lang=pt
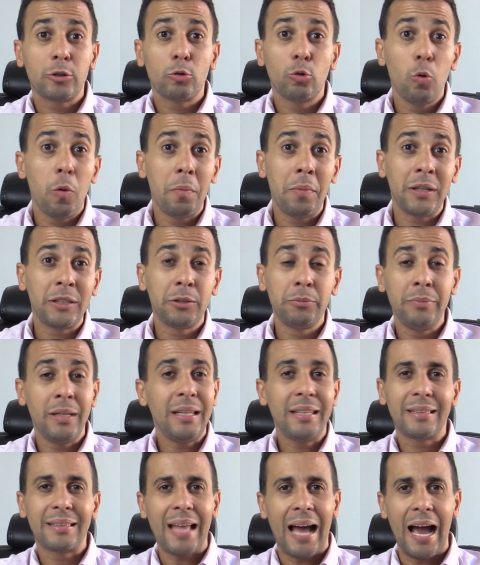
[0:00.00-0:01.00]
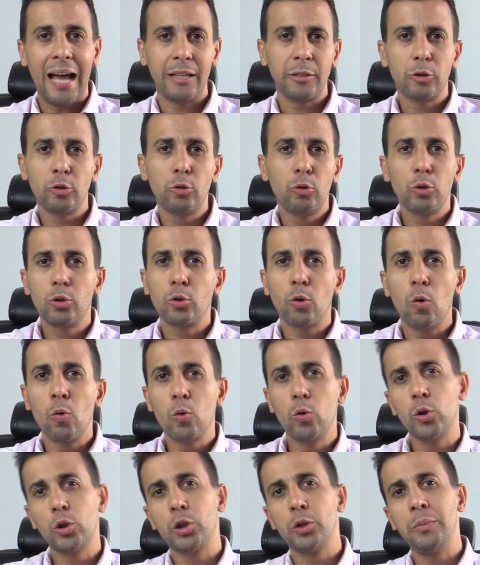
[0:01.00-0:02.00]
turmas militares, dos
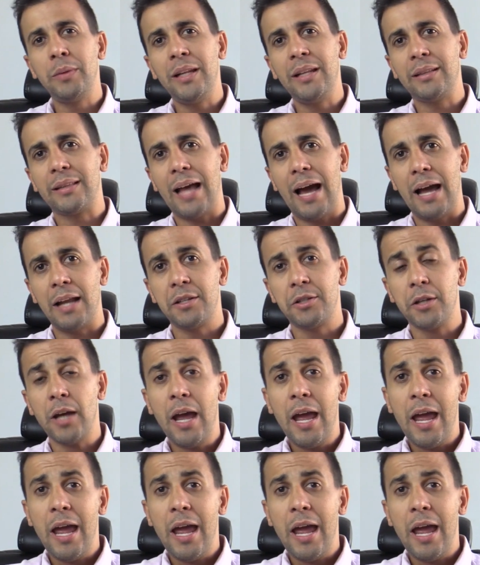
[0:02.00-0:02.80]
concursos militares.